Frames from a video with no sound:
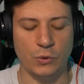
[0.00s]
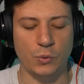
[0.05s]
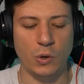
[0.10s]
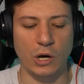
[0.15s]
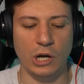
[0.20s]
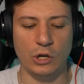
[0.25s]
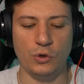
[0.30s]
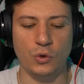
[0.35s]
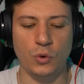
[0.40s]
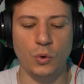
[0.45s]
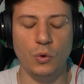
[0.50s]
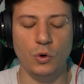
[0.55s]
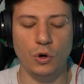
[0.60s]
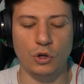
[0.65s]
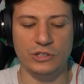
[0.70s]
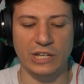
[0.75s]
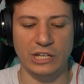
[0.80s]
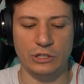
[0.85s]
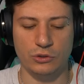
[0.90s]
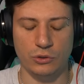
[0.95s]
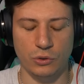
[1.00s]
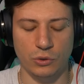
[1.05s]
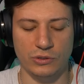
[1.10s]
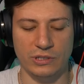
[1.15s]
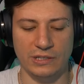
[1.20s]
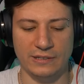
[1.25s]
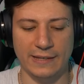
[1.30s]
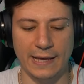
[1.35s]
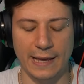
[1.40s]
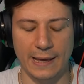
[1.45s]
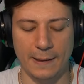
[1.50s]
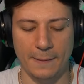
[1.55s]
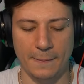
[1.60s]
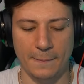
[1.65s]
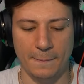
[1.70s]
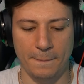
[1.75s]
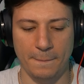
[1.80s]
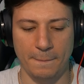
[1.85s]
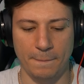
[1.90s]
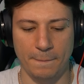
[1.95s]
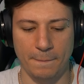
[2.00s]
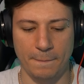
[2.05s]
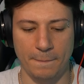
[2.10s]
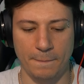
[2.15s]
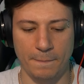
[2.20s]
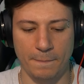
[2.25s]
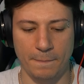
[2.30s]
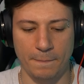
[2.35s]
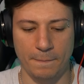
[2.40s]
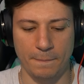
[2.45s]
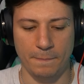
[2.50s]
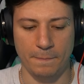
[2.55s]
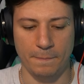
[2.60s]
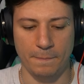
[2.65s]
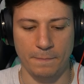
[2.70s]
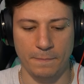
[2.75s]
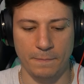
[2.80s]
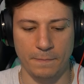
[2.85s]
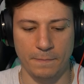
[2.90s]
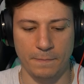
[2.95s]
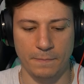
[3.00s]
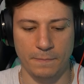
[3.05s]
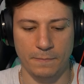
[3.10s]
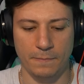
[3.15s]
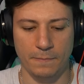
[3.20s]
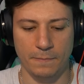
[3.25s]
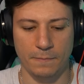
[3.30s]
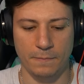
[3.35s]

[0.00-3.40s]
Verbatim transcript: c'è qualcuno dentro di te? Yes